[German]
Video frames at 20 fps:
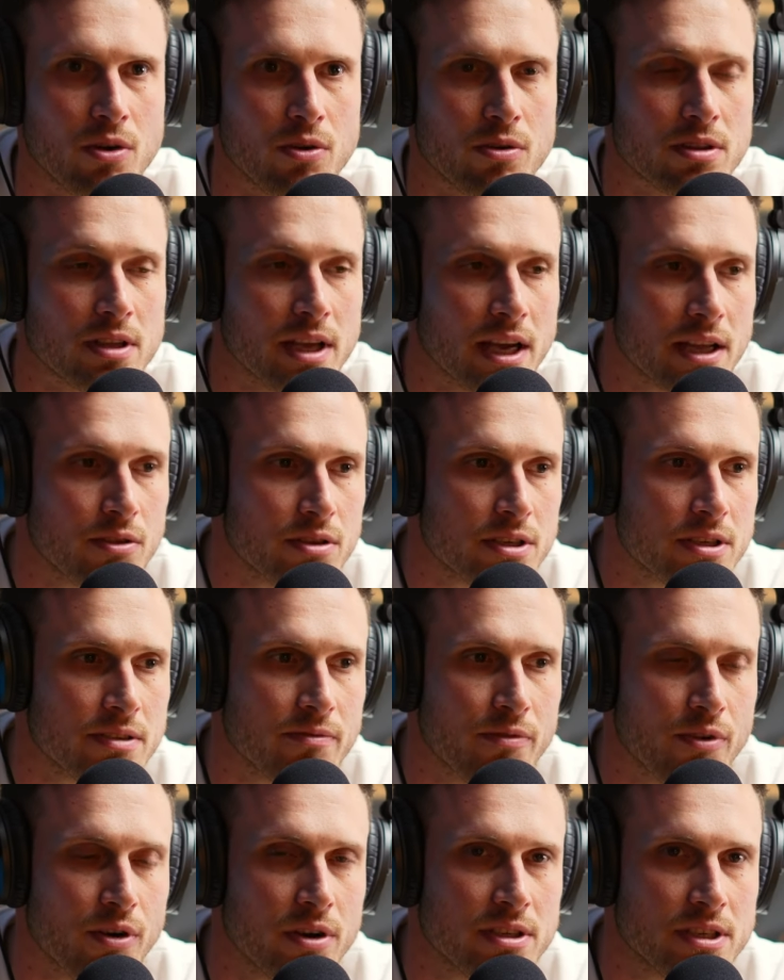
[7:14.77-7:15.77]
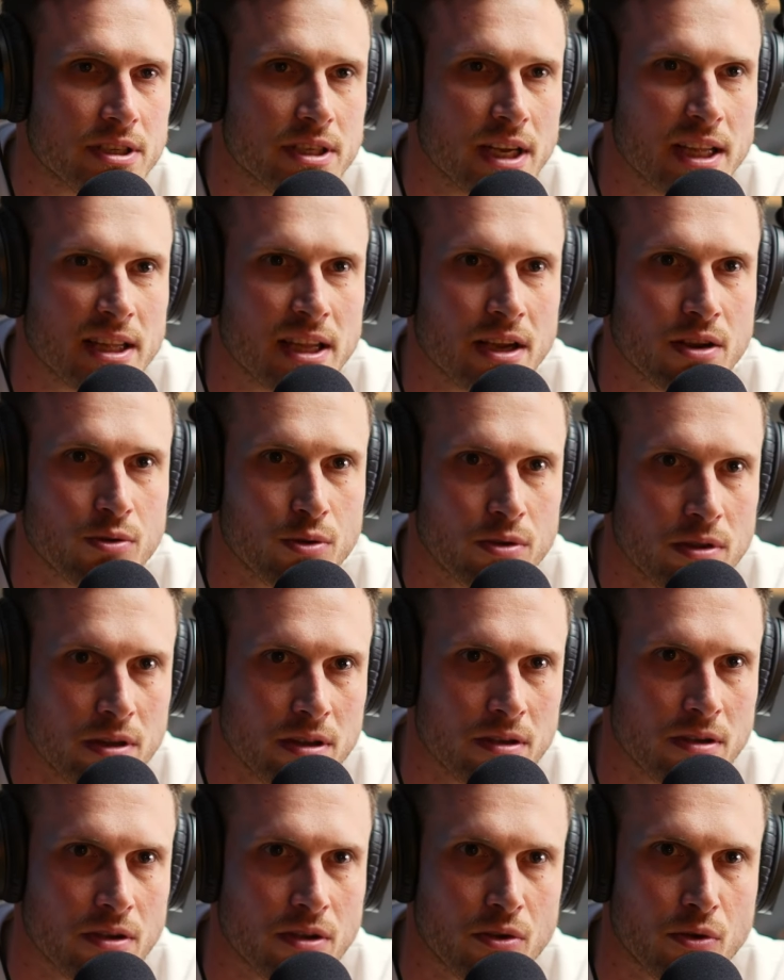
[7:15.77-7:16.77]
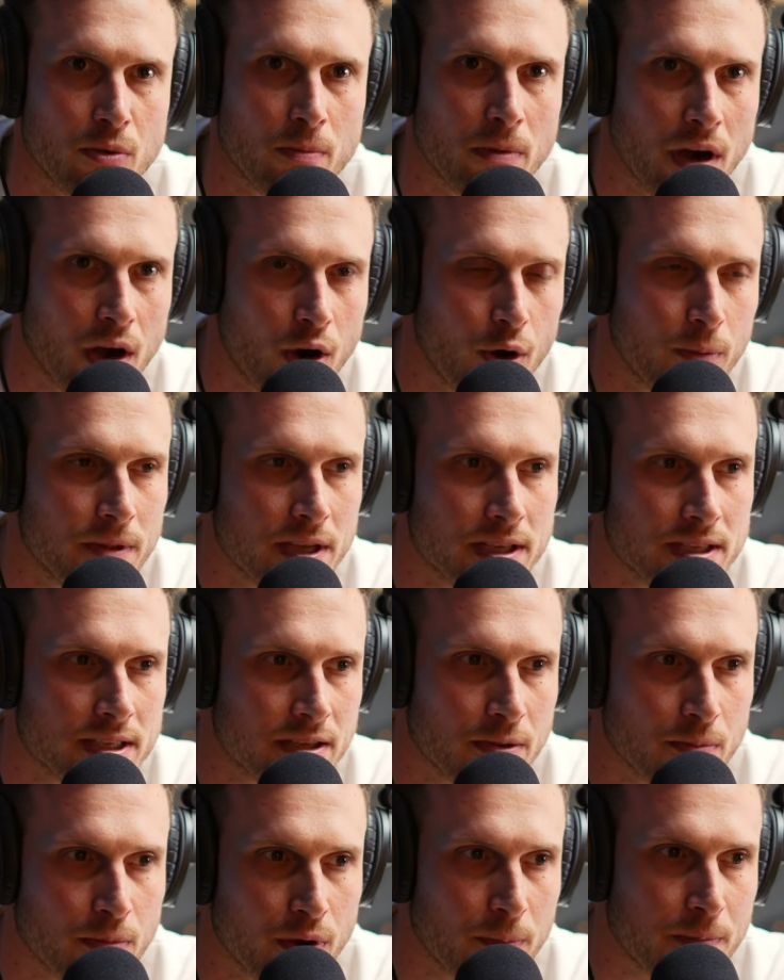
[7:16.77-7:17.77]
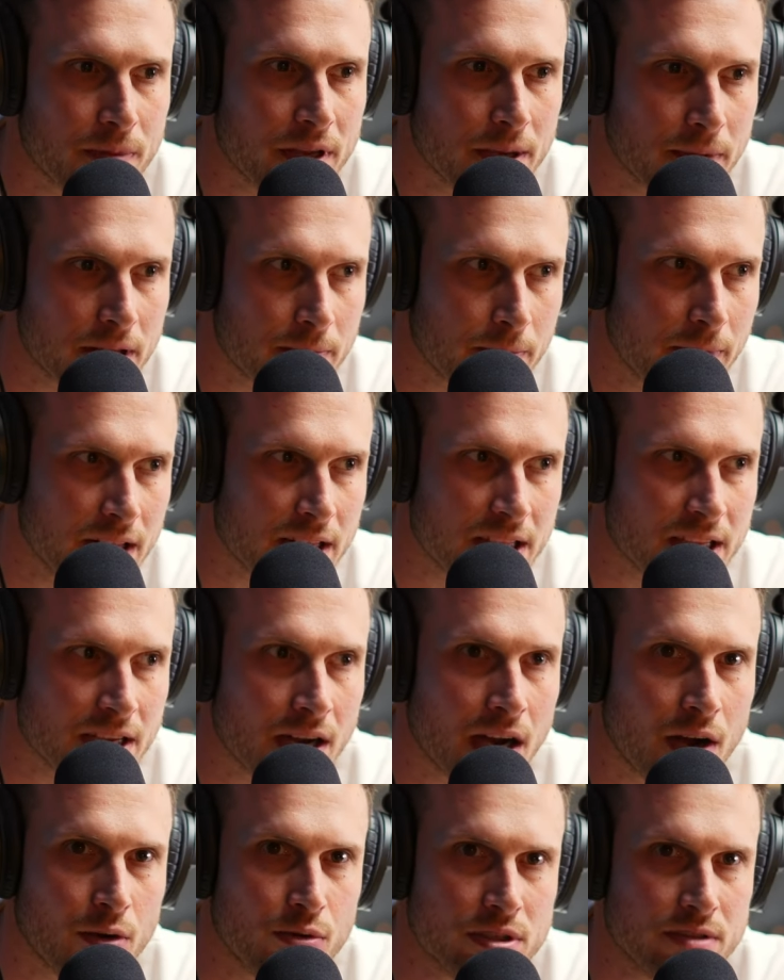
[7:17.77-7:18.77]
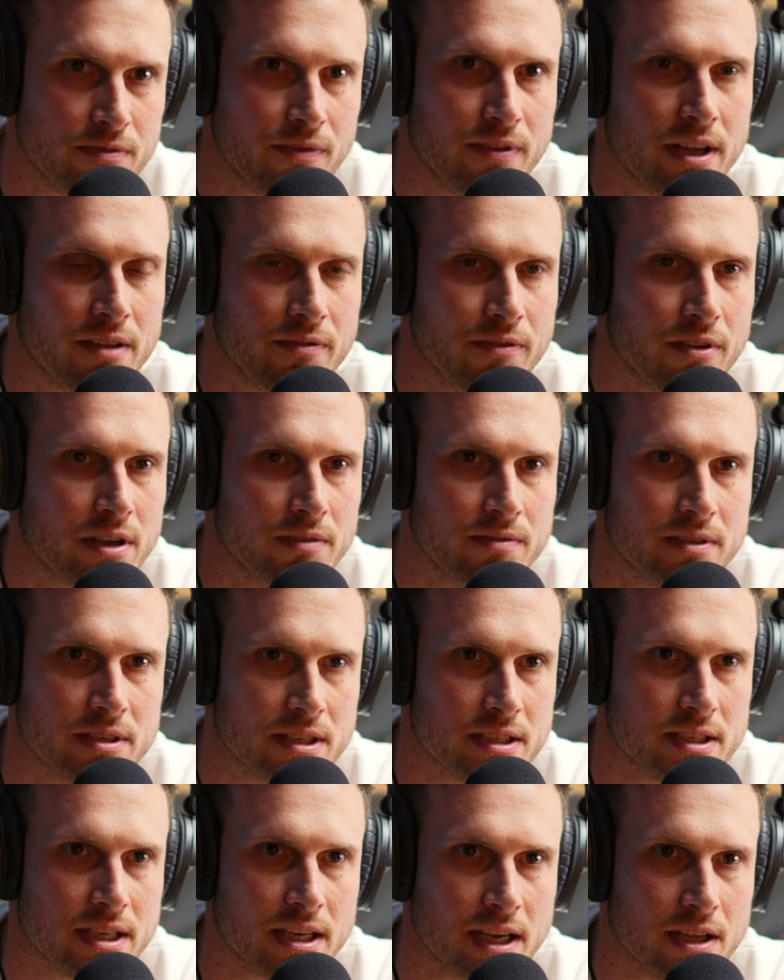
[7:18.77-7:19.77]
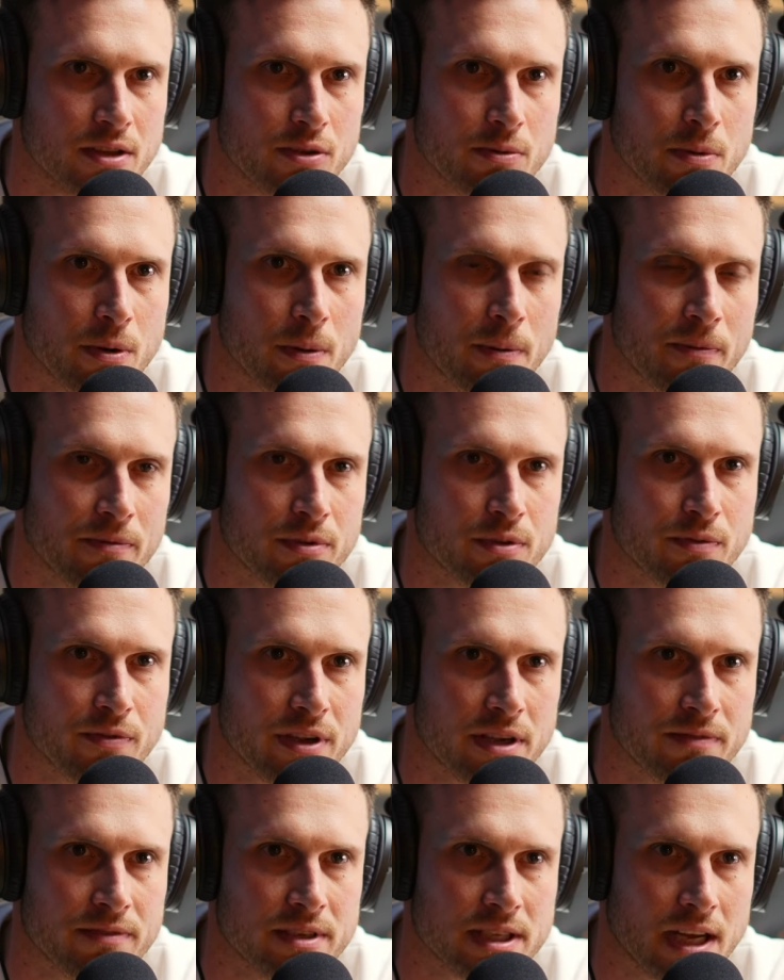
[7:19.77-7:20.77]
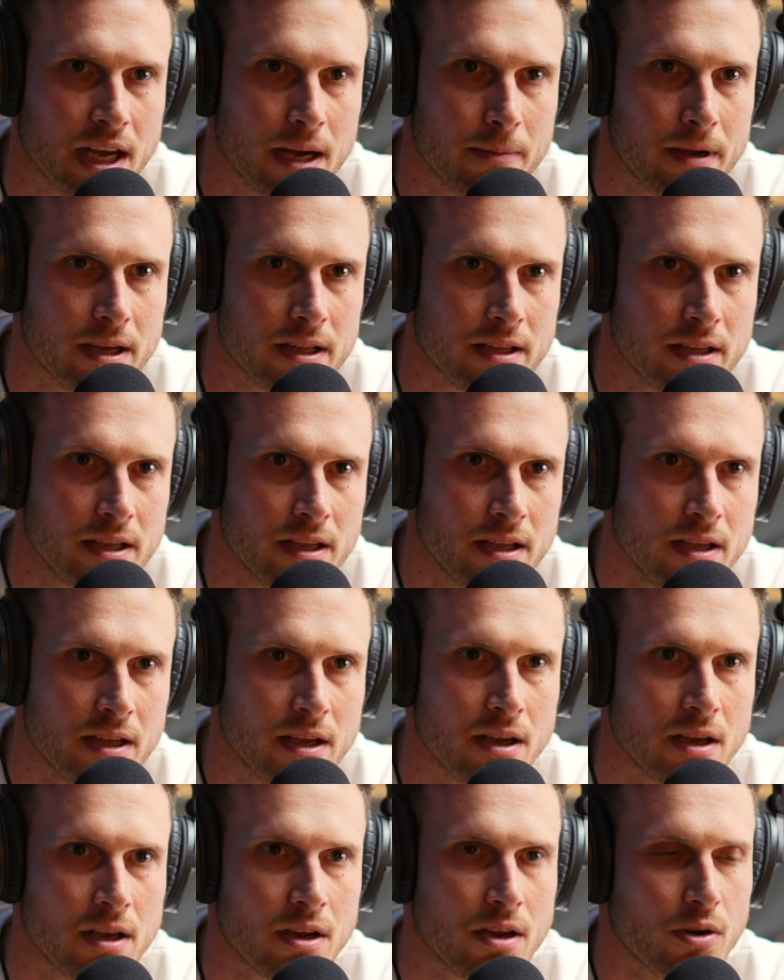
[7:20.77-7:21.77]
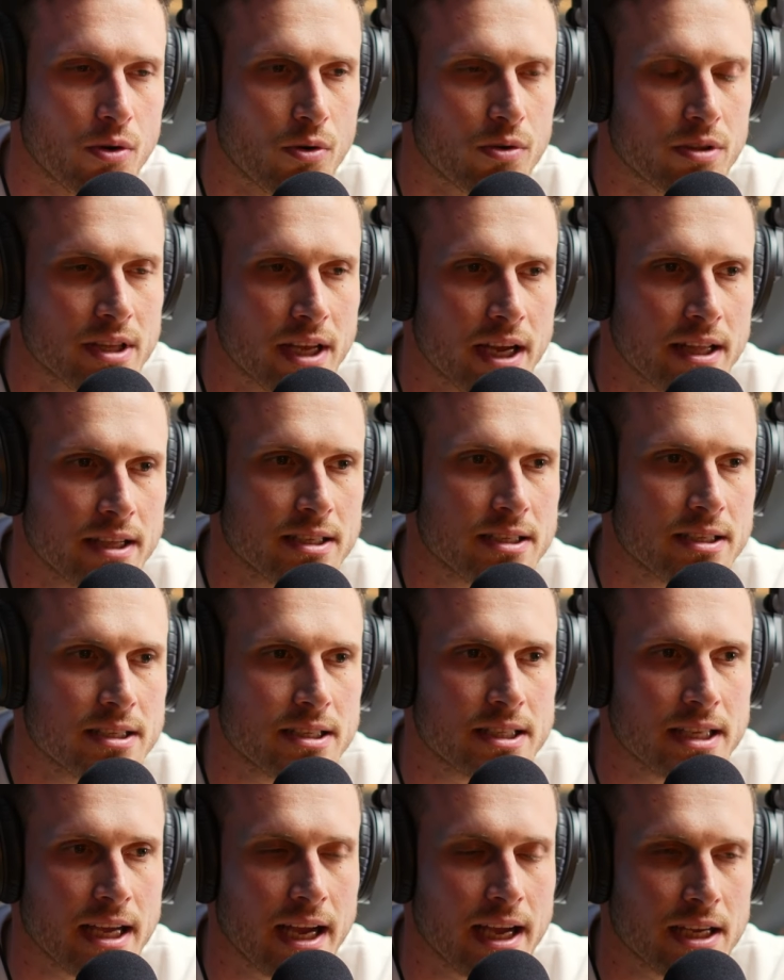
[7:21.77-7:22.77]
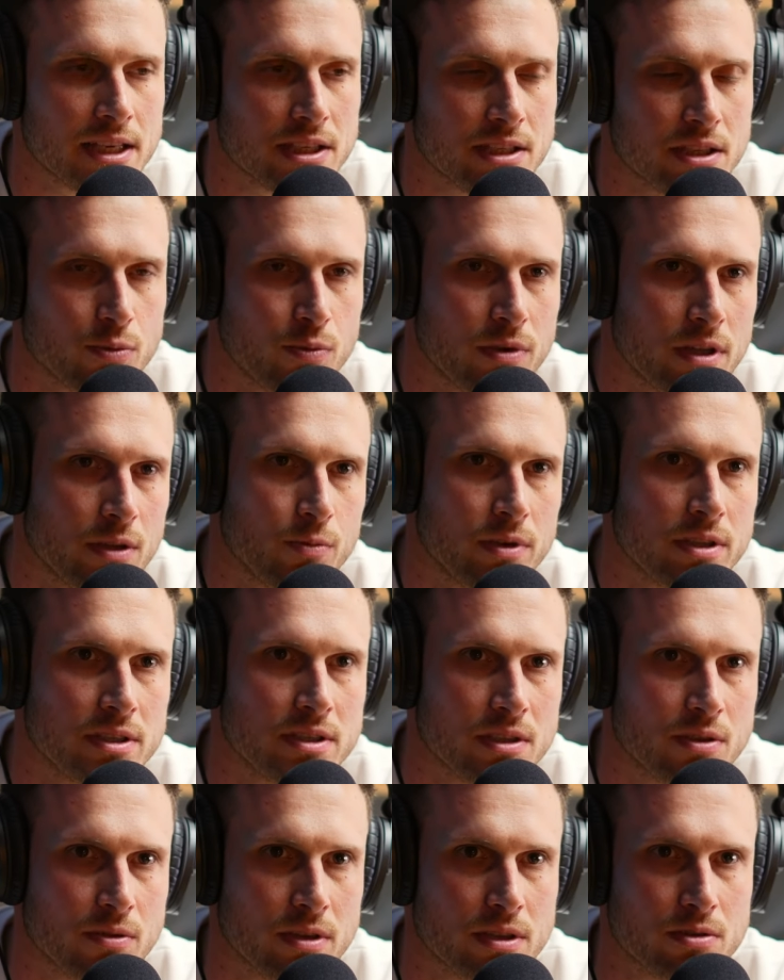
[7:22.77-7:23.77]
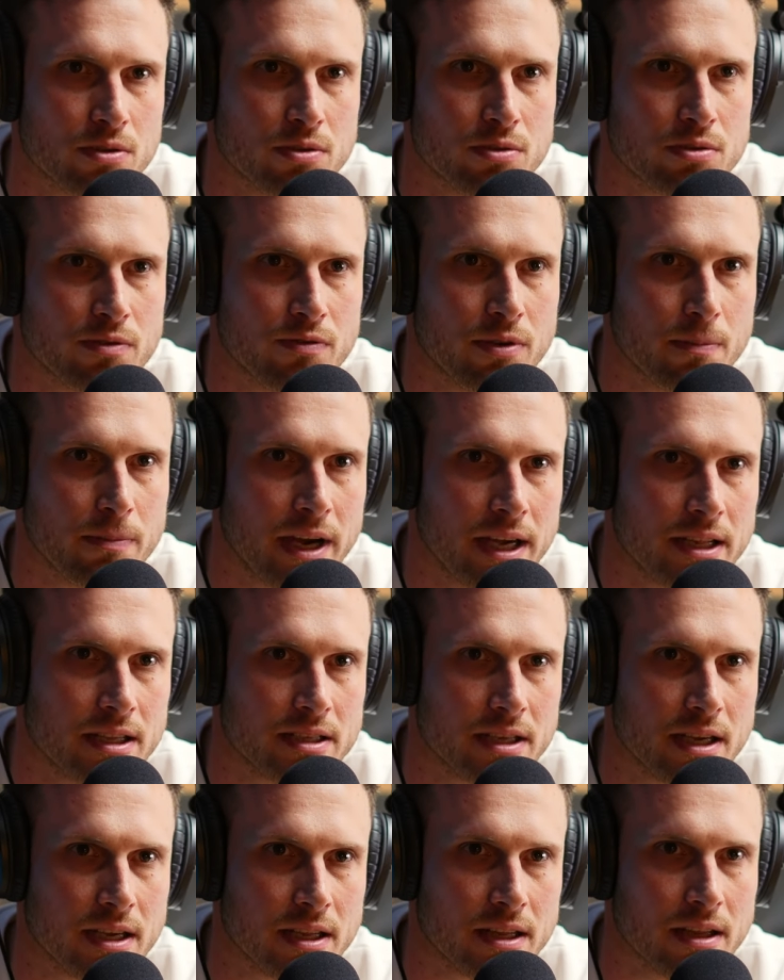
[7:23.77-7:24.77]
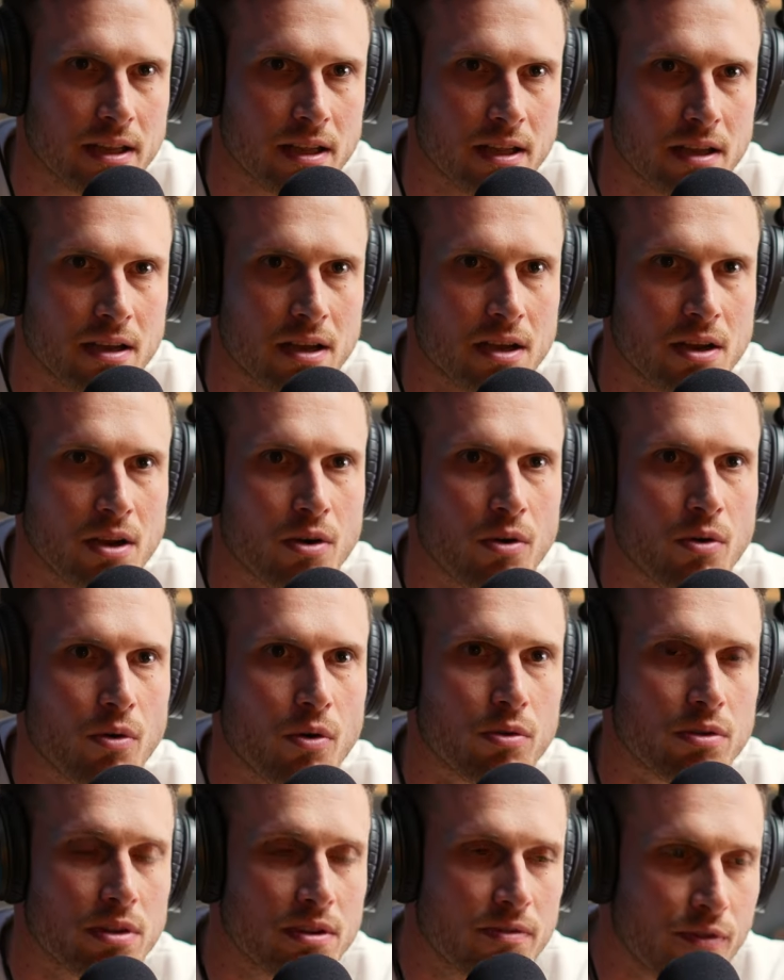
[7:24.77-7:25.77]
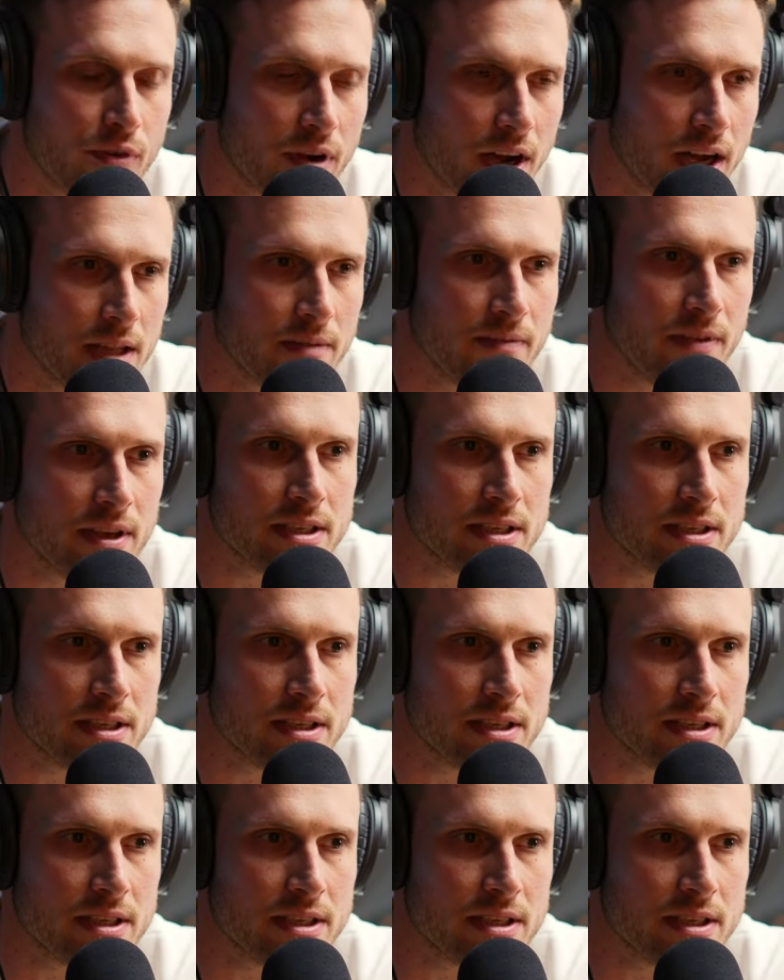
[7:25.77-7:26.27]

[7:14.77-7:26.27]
Und dadurch freut sich halt der Kunde überhaupt, dass überhaupt jemand mal rausfährt für gewisse Sachen, überhaupt für gewisse Arbeiten. Und dann ist es ja eigentlich eine Win-Win-Situation so für beide Seiten. Und vor allem,